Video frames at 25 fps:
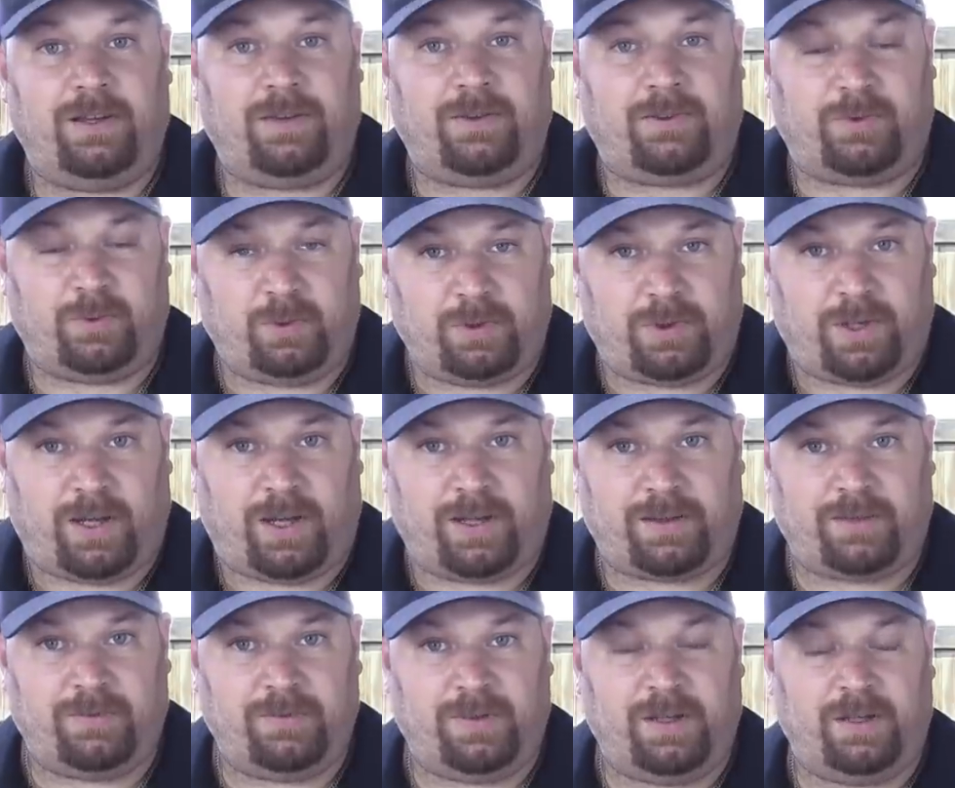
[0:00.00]

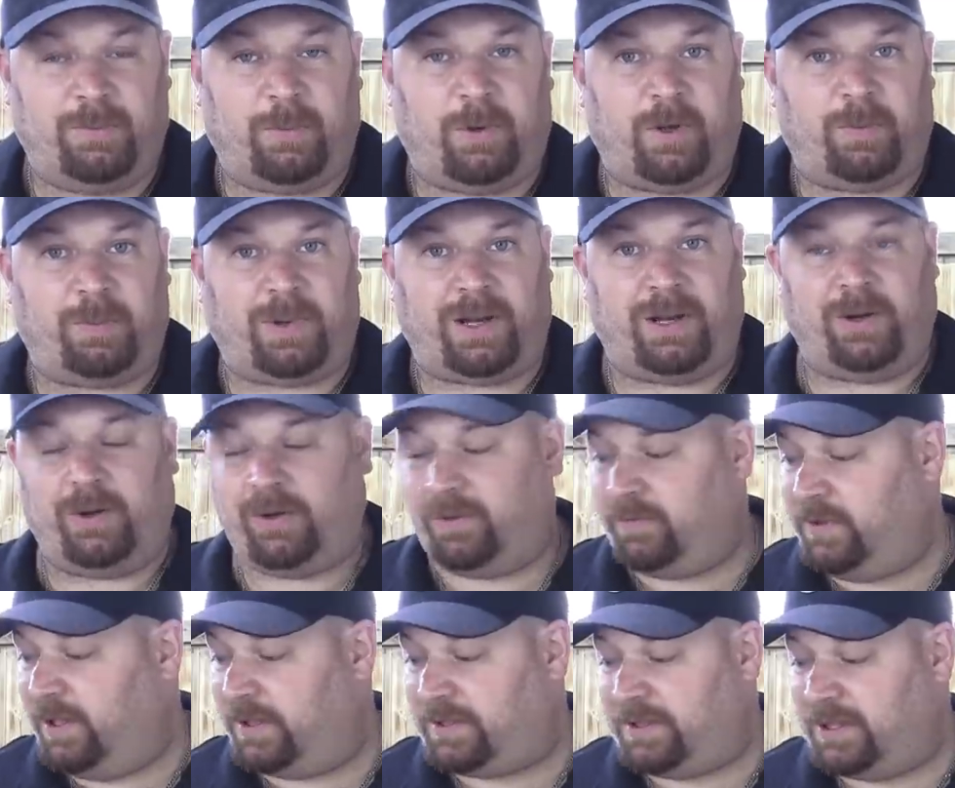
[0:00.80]
Zutaten, die wir noch
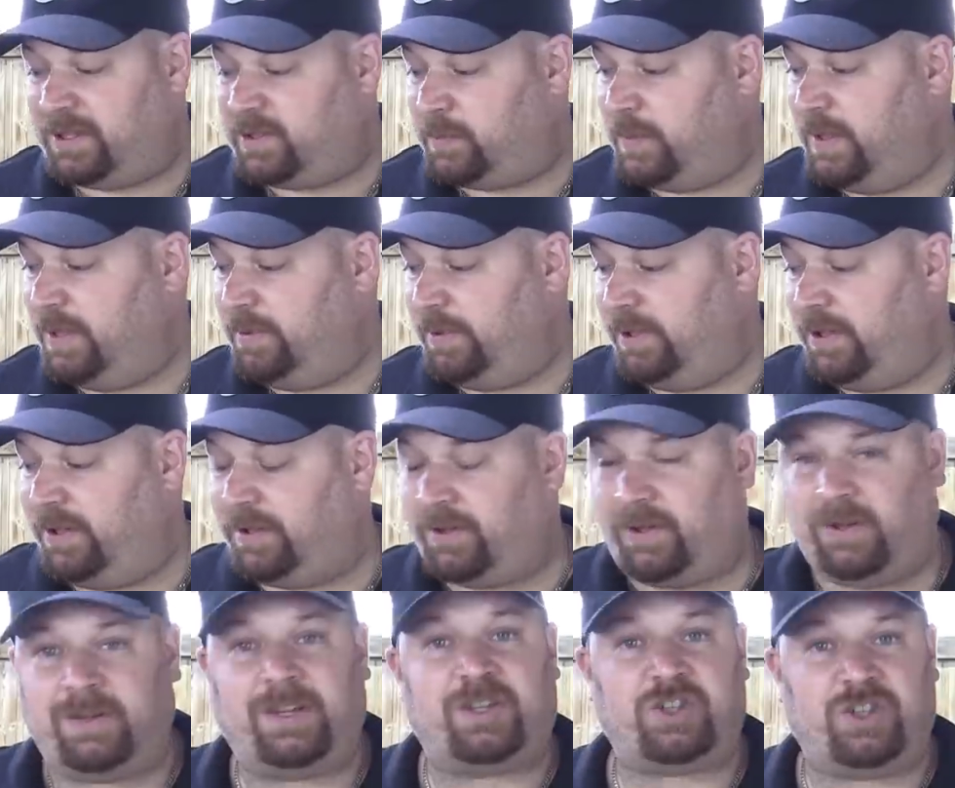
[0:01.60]
brauchen, wie jetzt die Zwiebeln und
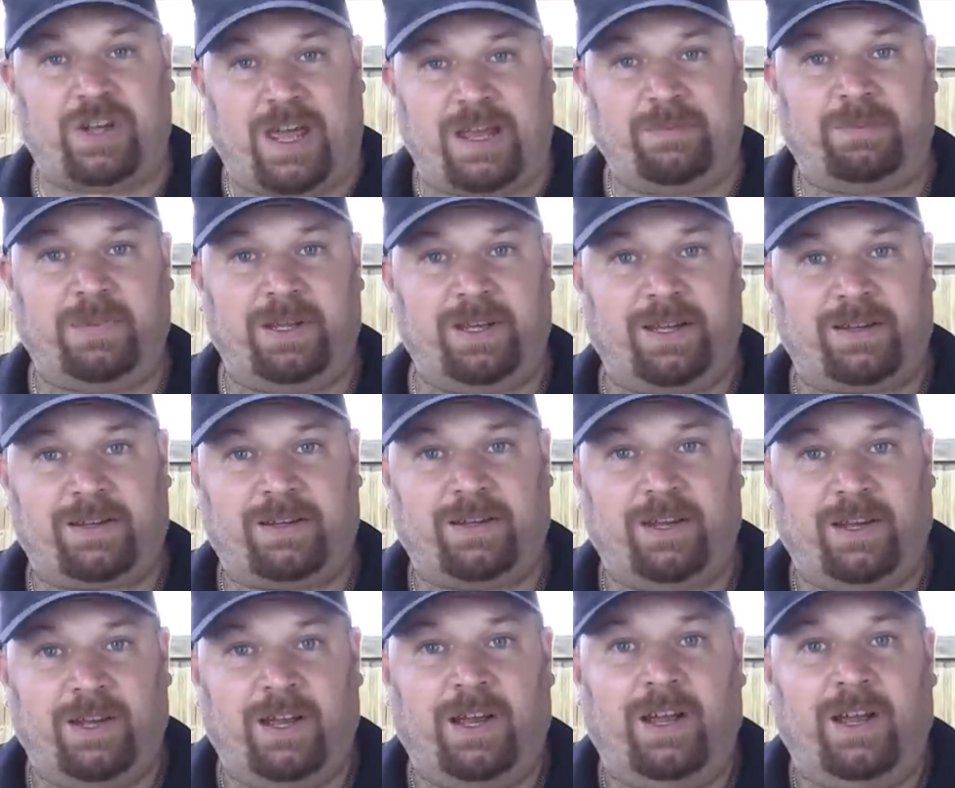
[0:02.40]
so, das schneiden wir jetzt.